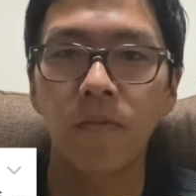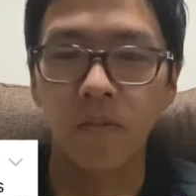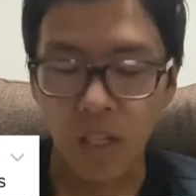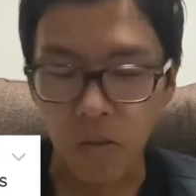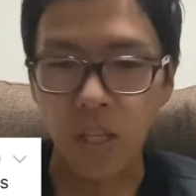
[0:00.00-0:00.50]

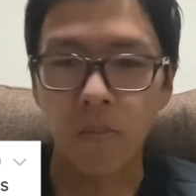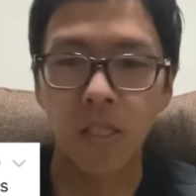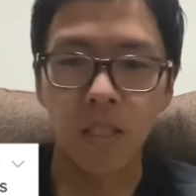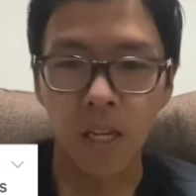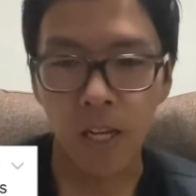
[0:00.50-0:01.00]
でございま
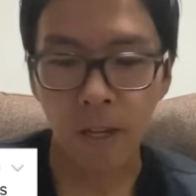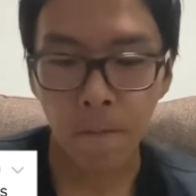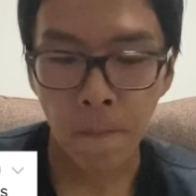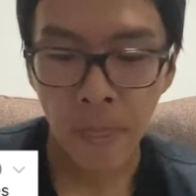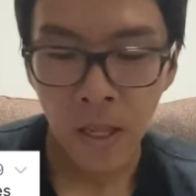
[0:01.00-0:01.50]
すね。
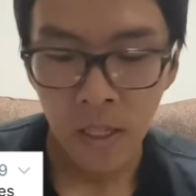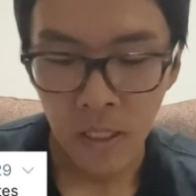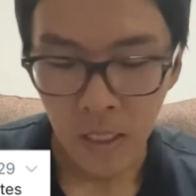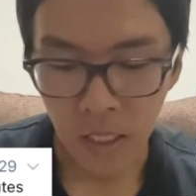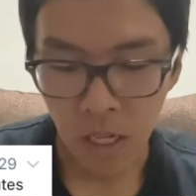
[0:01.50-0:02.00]

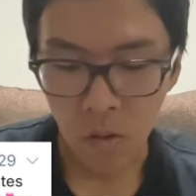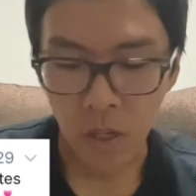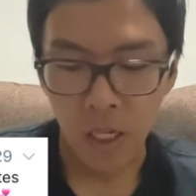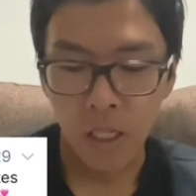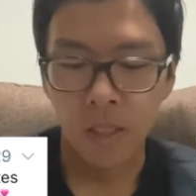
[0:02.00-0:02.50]
さあこ
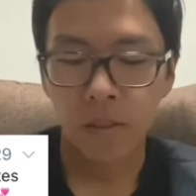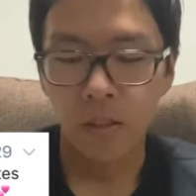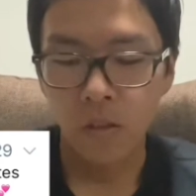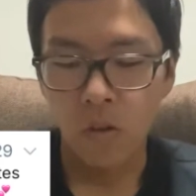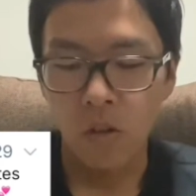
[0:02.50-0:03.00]
れ、
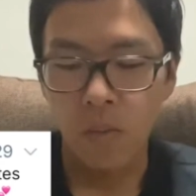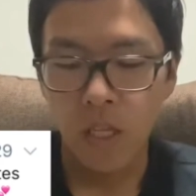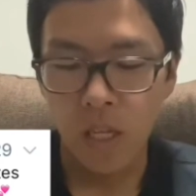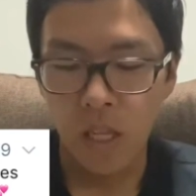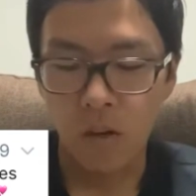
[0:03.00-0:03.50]
どういう意味
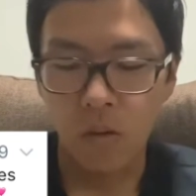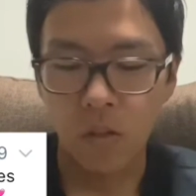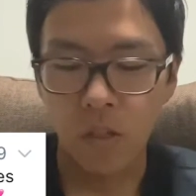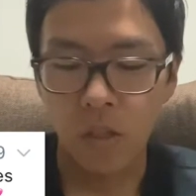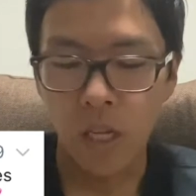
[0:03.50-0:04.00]
なんだろ
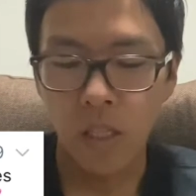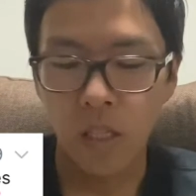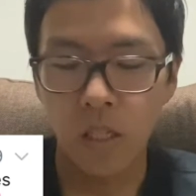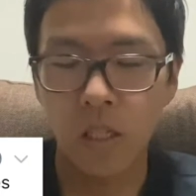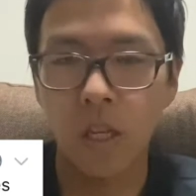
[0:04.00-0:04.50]
うっていう感じ
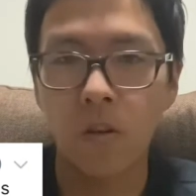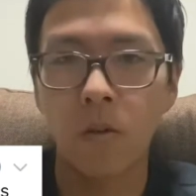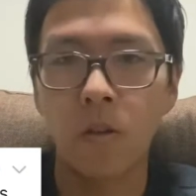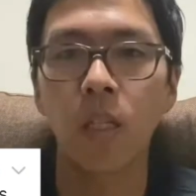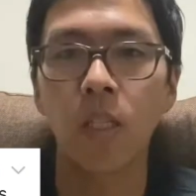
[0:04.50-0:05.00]
なんですけど
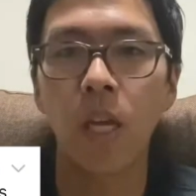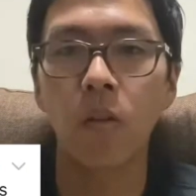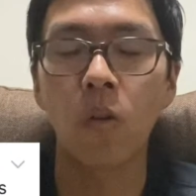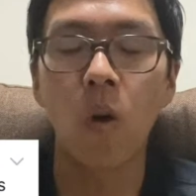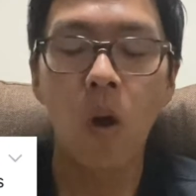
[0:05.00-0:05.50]
も、最
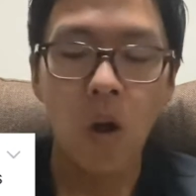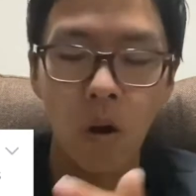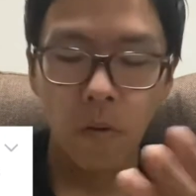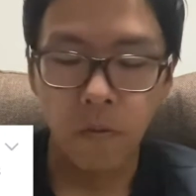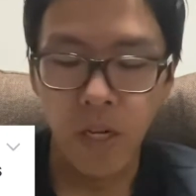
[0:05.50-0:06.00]
後の
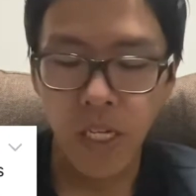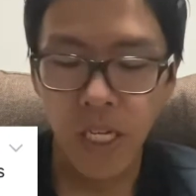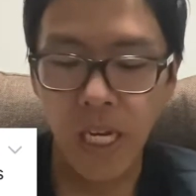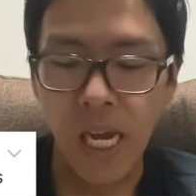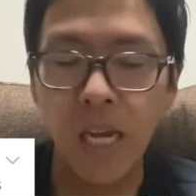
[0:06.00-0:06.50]

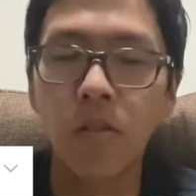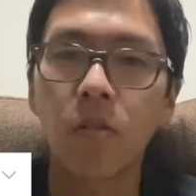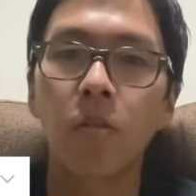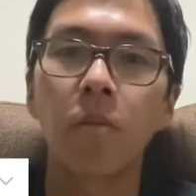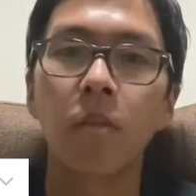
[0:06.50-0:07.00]
freaking
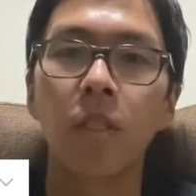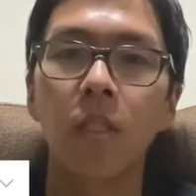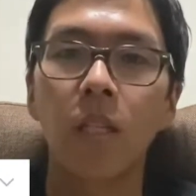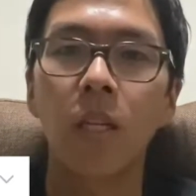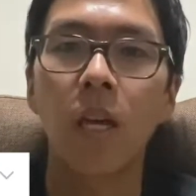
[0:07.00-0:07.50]
out の部分で
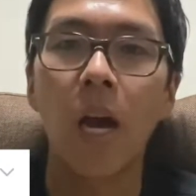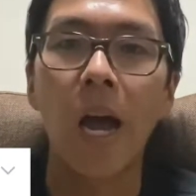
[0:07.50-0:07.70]
すね。